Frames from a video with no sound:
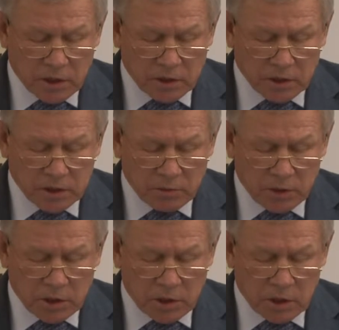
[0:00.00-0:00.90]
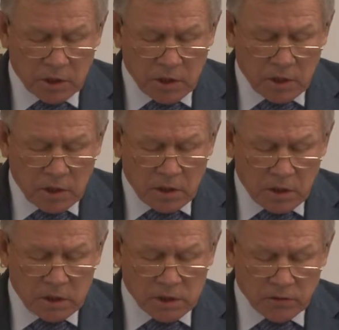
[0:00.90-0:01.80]
этих событий
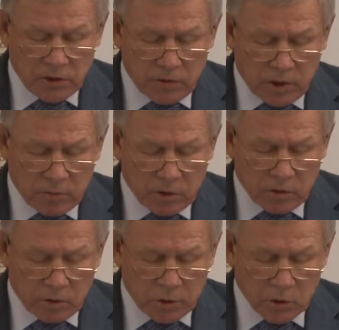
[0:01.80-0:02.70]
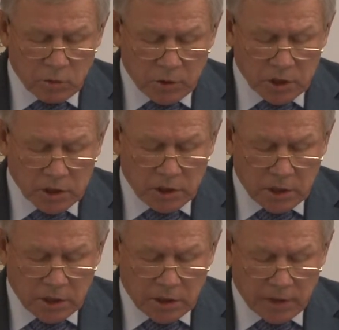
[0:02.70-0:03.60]
и своевременного
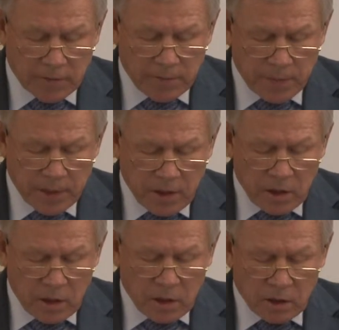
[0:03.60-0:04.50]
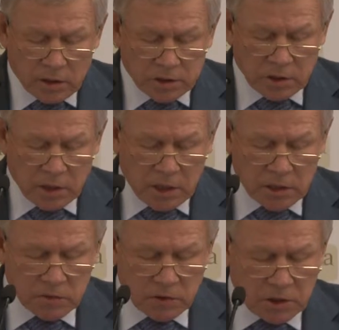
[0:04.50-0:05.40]
предупреждения. Начиная
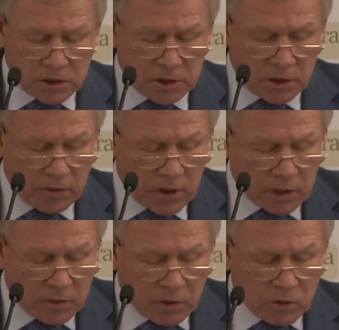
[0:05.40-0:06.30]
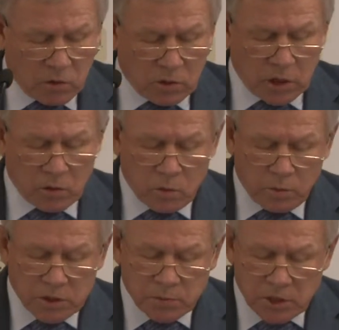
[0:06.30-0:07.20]
с 2009 года
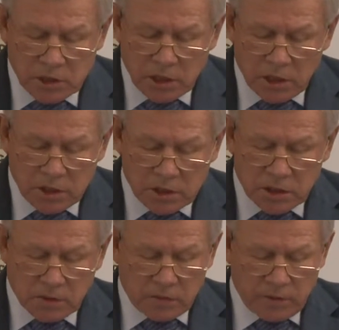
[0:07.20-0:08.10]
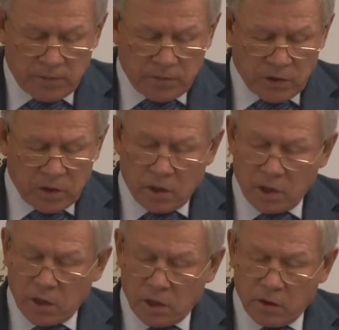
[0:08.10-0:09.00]
группа специалистов
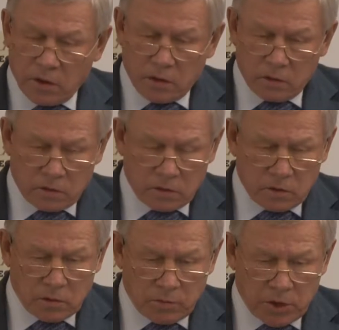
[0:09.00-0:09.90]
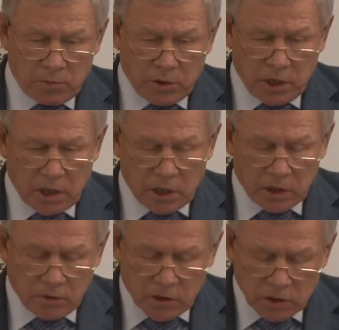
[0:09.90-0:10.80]
э,
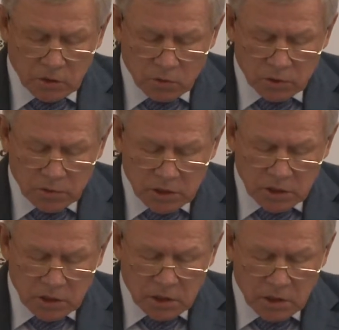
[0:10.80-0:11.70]
предприятий в Роскосмосе